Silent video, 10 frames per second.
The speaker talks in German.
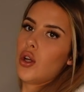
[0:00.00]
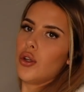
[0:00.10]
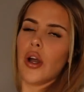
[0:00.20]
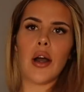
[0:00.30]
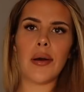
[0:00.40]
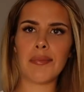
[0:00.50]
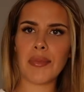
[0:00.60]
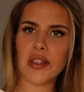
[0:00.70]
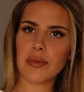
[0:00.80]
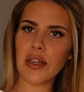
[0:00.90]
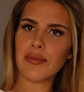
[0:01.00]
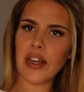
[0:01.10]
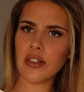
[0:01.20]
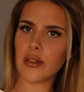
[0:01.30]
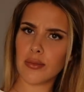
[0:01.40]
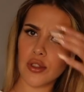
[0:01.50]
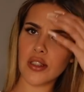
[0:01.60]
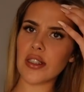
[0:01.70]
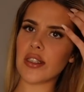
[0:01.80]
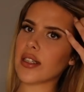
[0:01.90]
Ja, das mit dem Weiß und dem
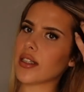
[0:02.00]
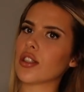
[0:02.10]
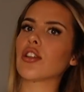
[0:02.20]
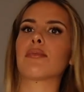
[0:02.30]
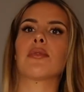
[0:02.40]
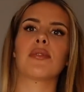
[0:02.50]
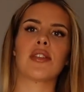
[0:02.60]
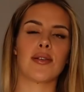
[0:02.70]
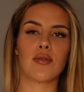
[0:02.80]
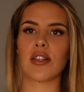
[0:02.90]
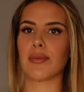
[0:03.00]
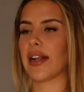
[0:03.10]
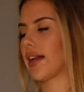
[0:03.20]
Durchsichtig, das stört mich bisher gut, dass bei den